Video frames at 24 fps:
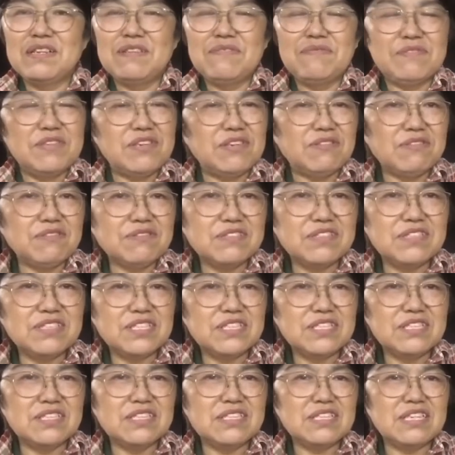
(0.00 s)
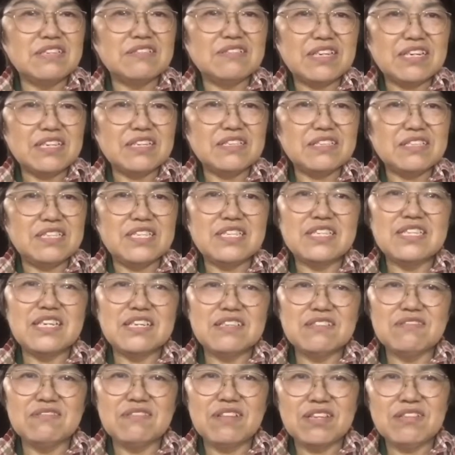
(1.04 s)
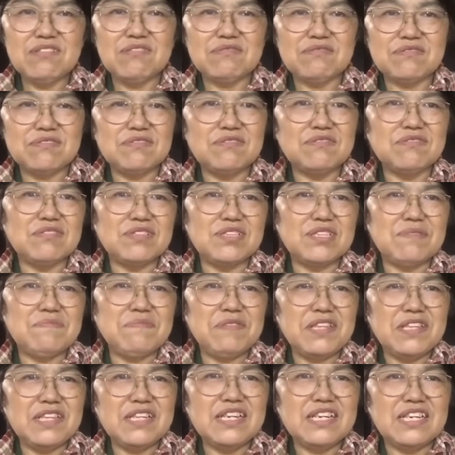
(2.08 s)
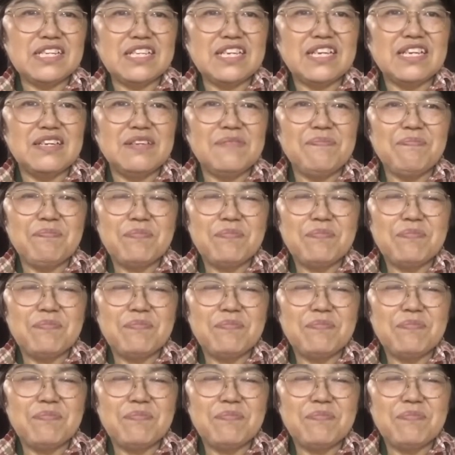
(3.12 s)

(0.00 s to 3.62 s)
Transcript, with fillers: 日本人っていうか人間のね特徴としてみんながね